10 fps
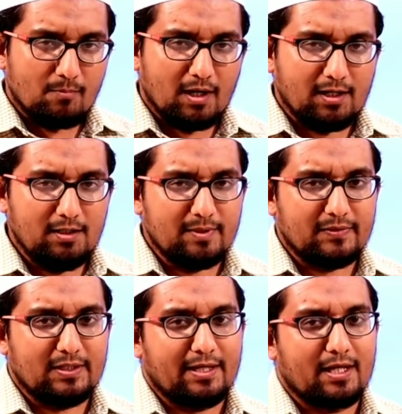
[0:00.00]
மக்கள்
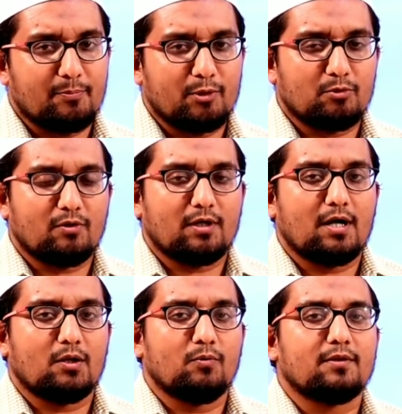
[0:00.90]
மத்தியில்
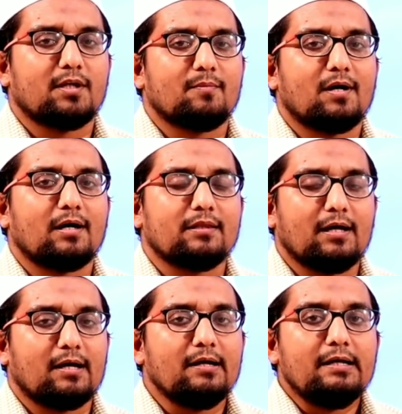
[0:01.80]
ஏற்படுத்துவதற்கான ஒரு
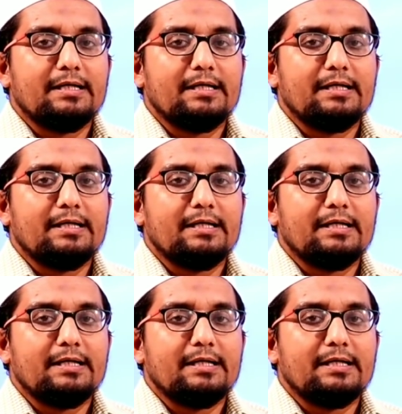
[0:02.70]
தினமாகத்தான்